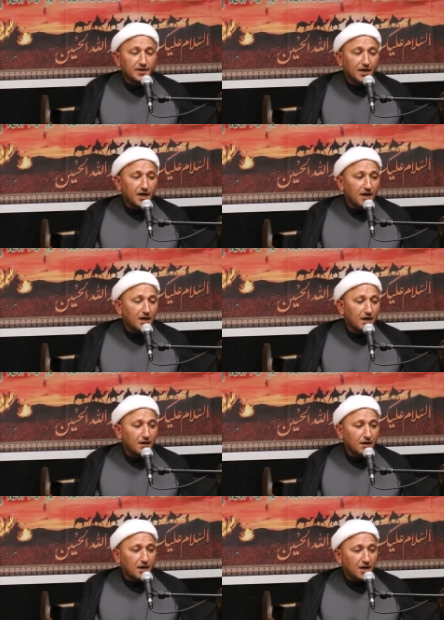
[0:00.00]
يا
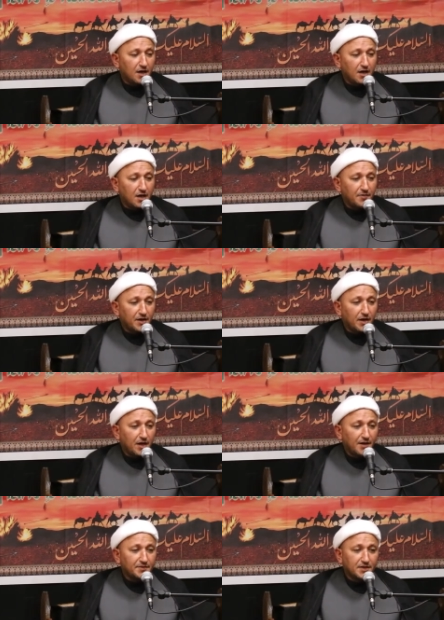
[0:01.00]
أبا
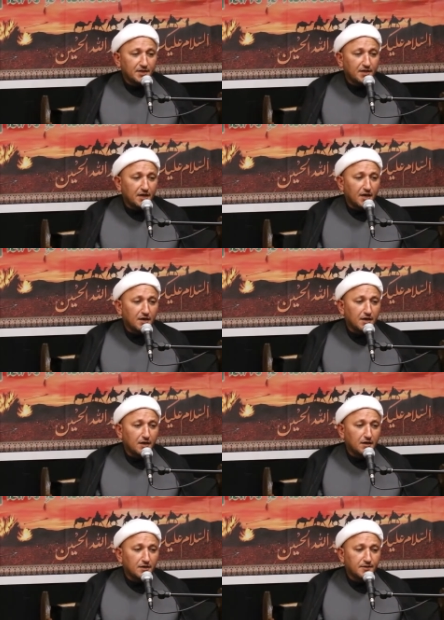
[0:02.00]
عبد الله